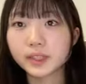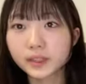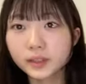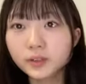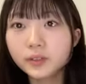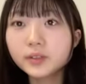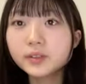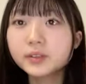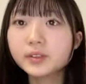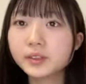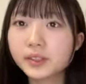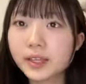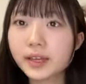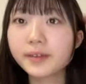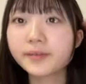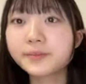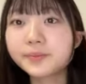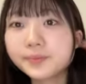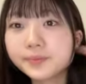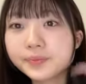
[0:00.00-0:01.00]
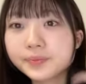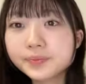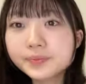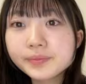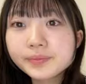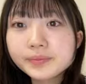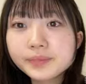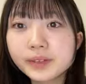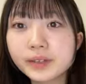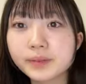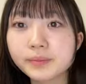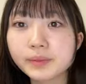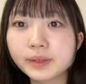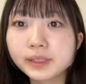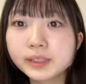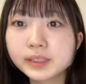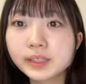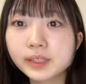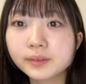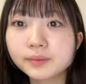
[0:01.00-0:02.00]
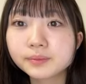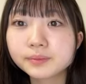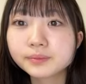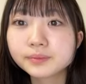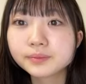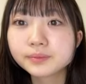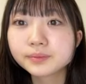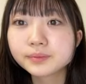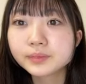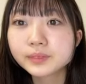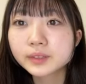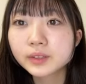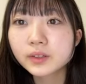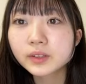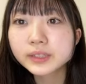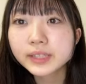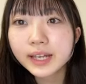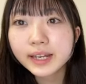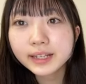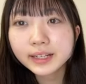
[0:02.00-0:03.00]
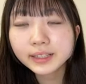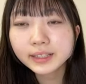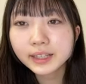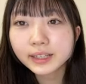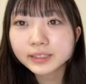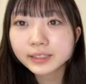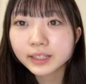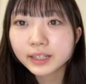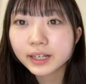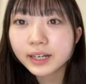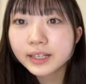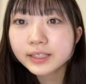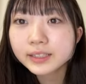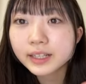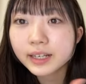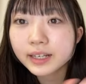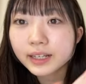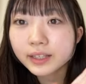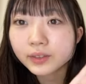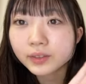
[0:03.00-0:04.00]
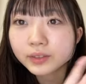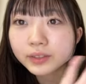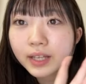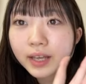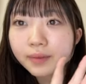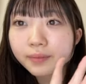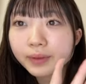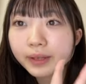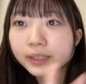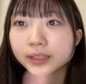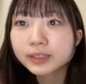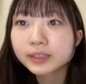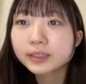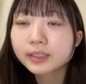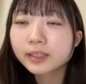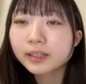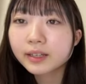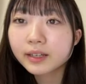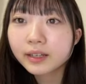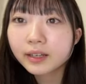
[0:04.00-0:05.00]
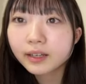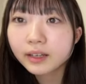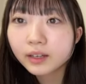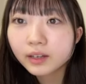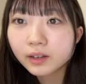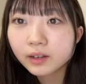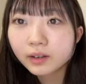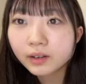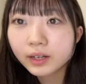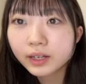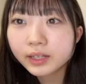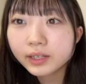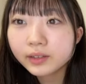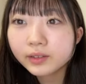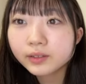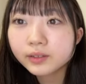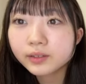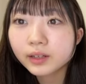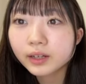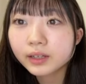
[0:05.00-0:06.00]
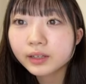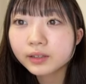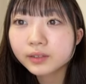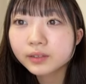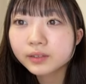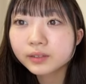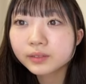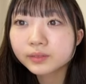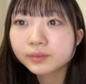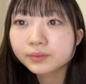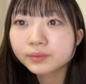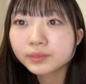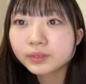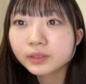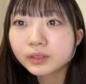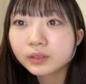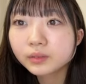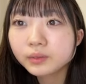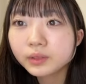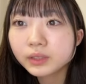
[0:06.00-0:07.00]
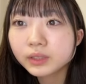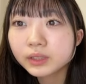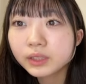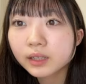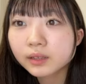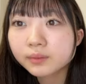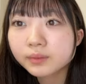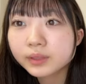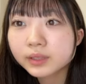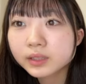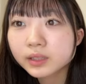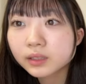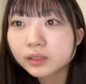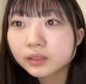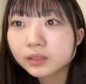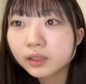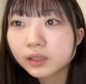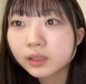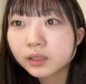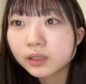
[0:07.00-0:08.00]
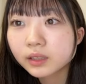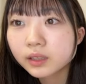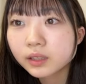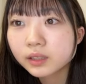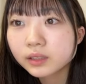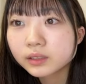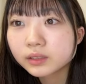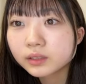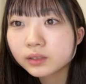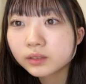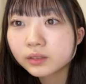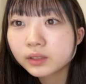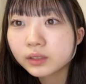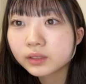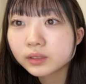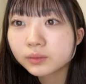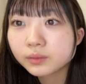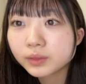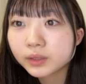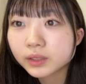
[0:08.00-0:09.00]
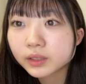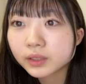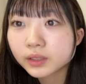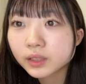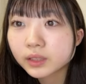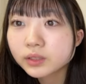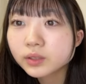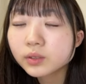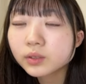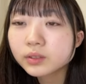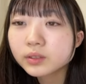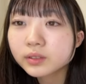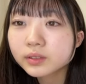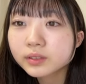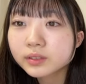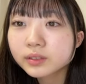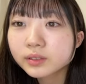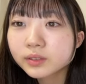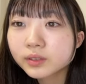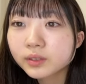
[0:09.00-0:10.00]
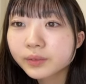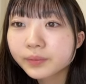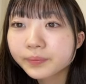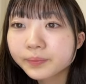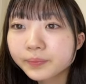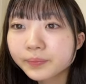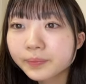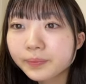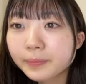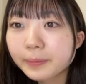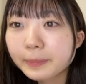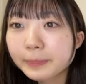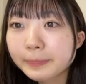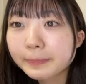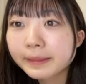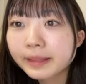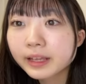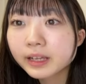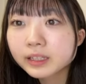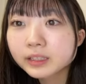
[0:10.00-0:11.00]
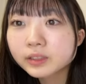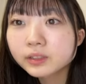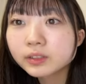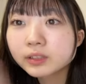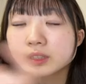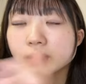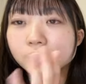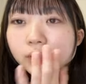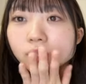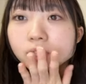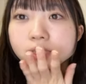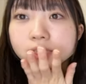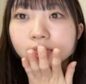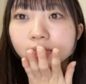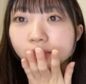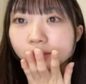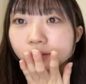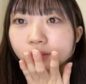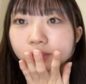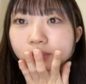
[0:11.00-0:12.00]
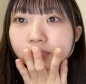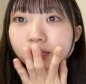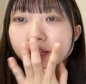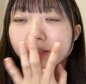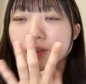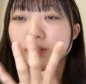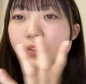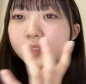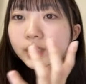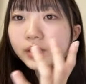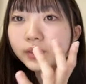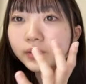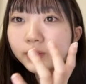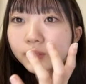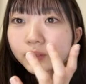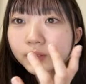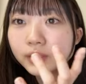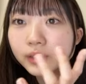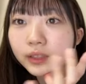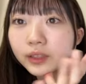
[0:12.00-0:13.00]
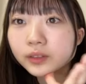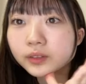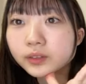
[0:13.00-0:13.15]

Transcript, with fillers: この服でやりました星ありがとうじゃあアイスありがとうございますおはようおはよう睡眠時間短くて質のいい睡眠なんだねえそうそうそうそうです幼稚園幼稚園幼稚園の頃から